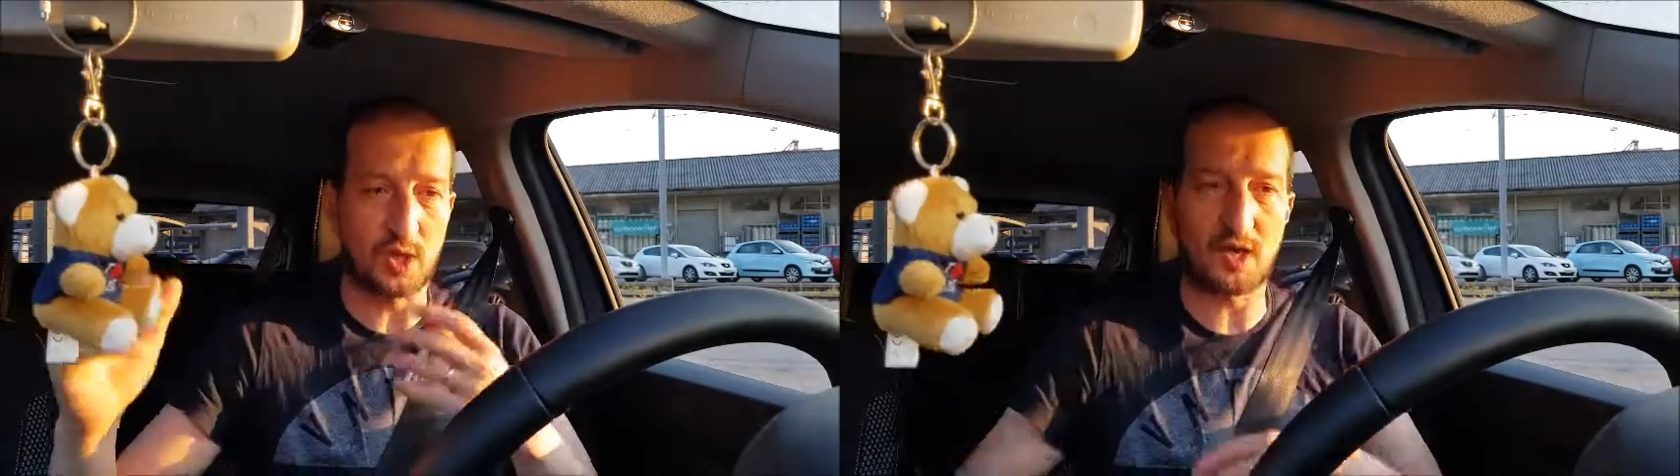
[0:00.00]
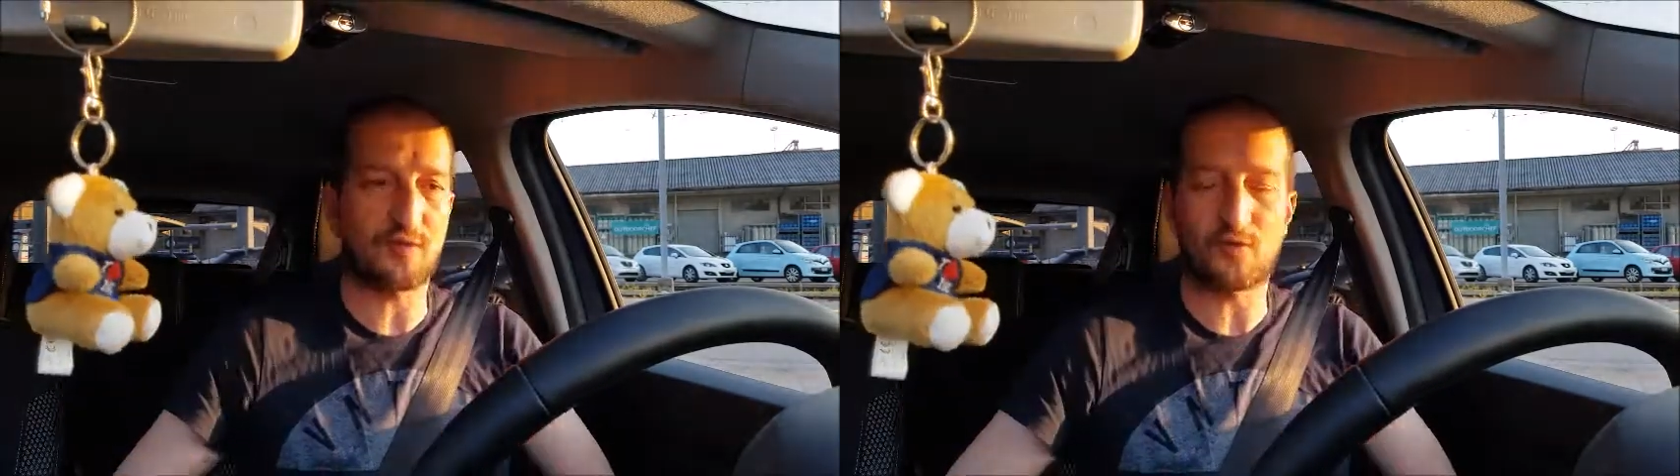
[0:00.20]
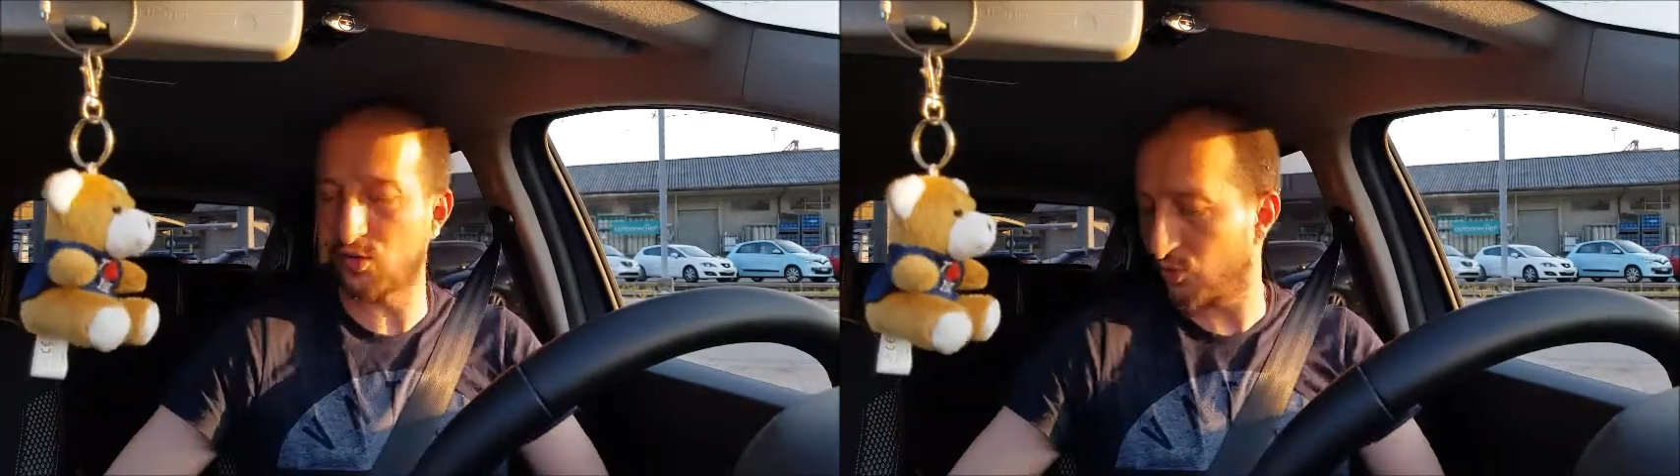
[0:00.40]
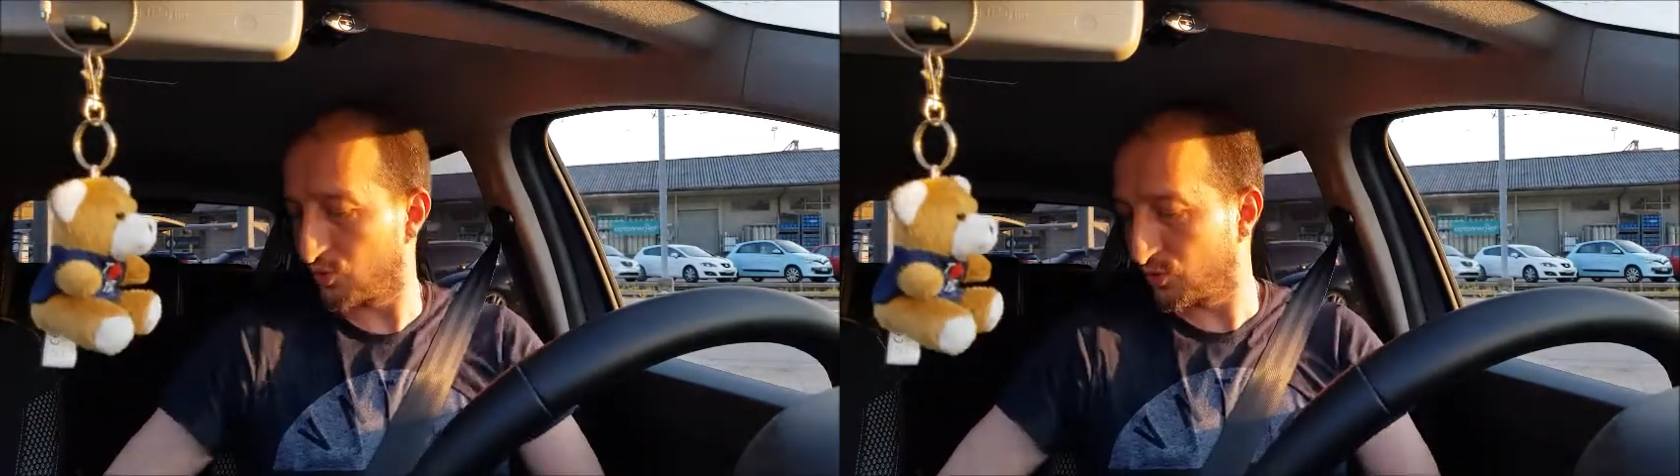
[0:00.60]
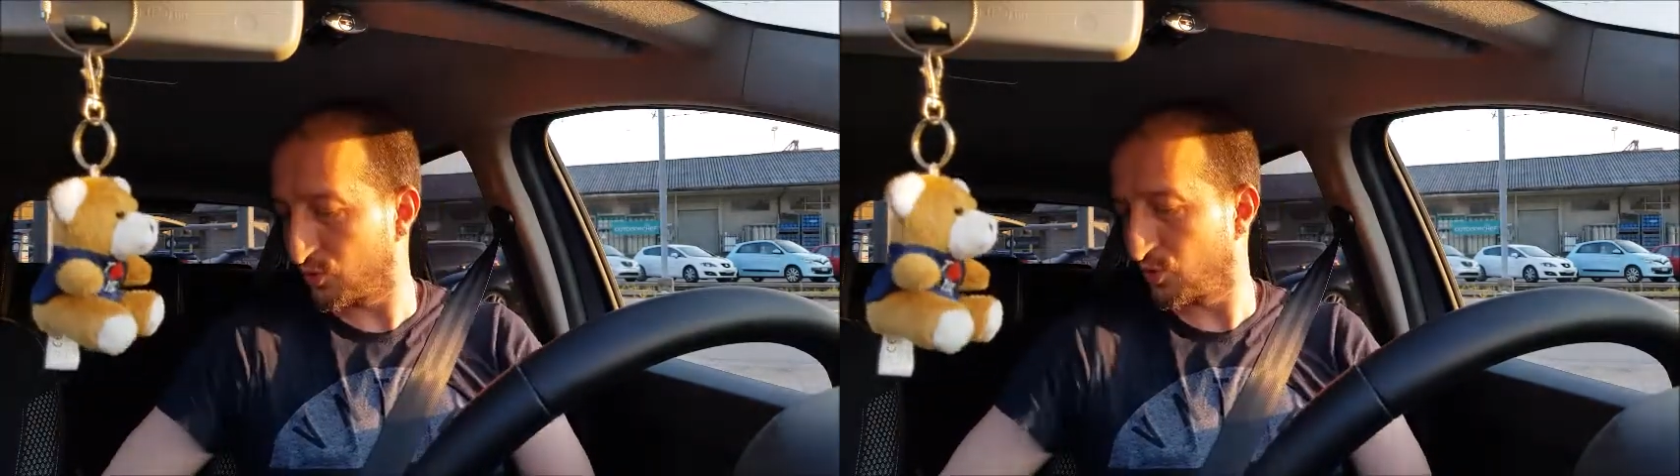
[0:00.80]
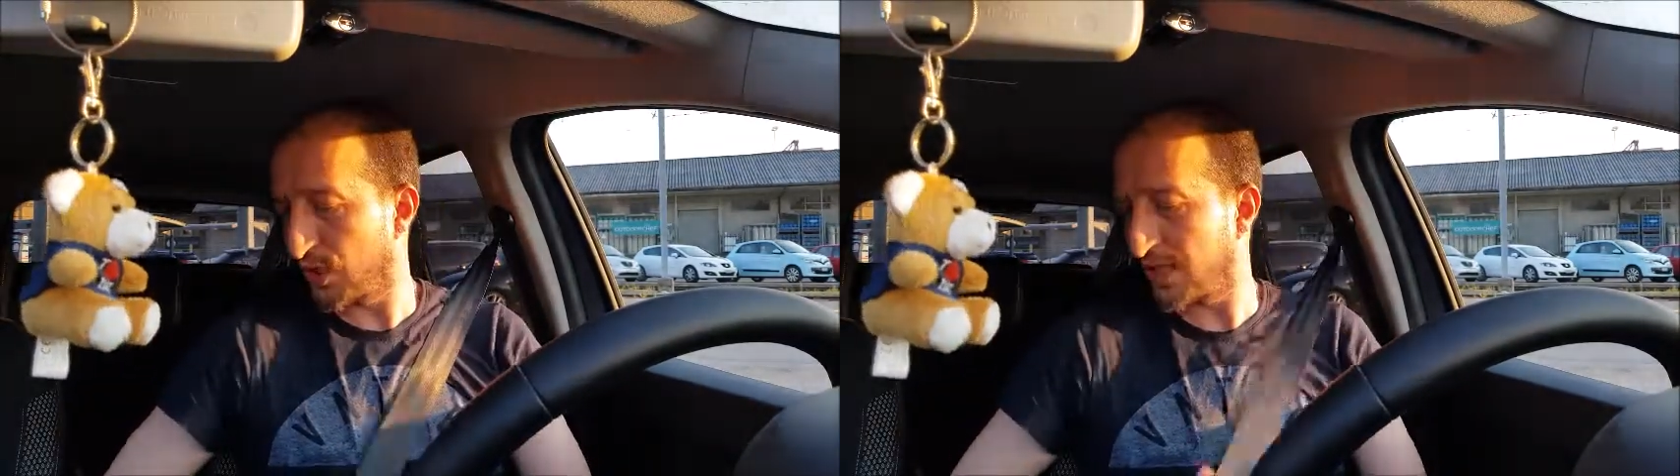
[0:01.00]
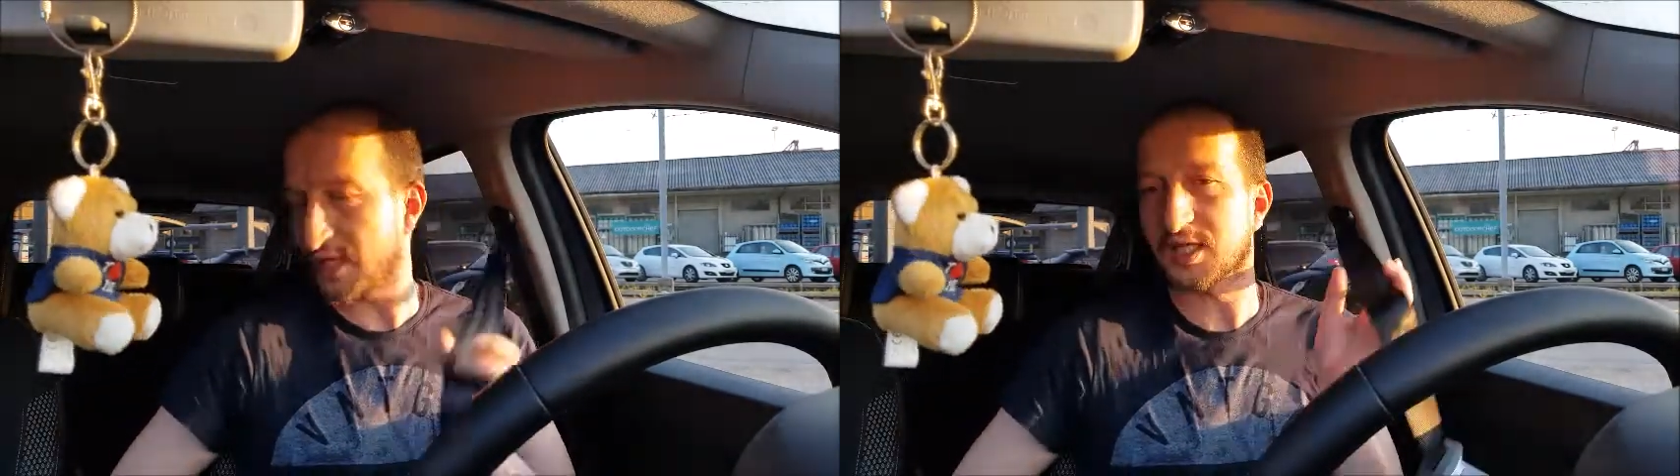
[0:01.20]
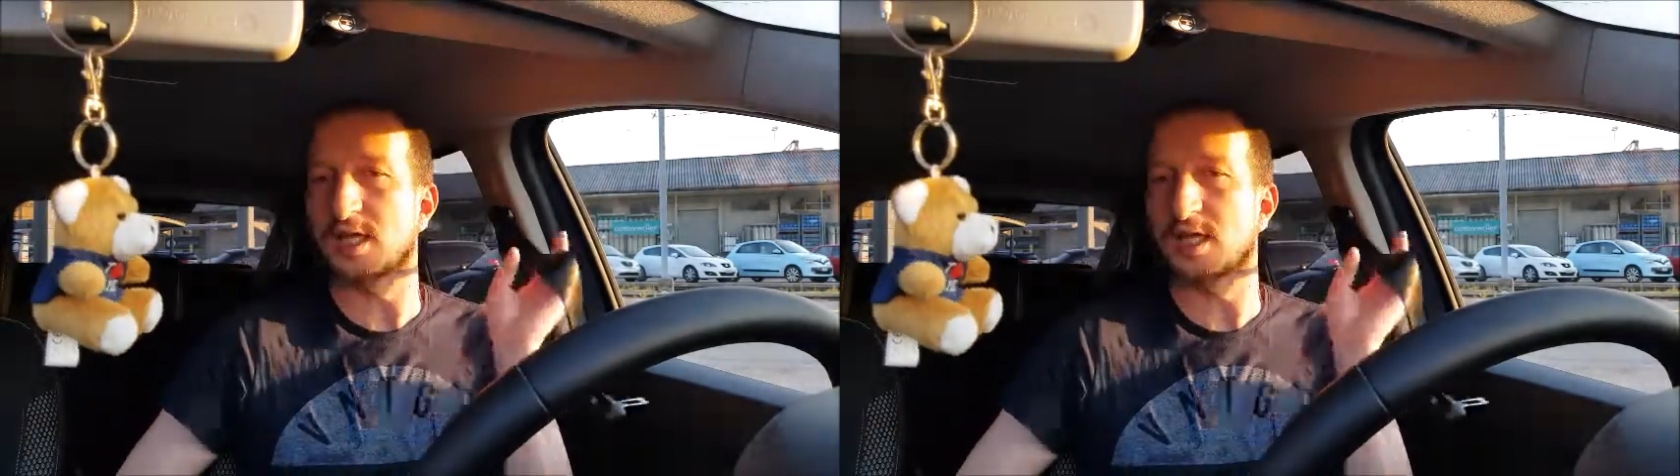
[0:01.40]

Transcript: les fonds noirs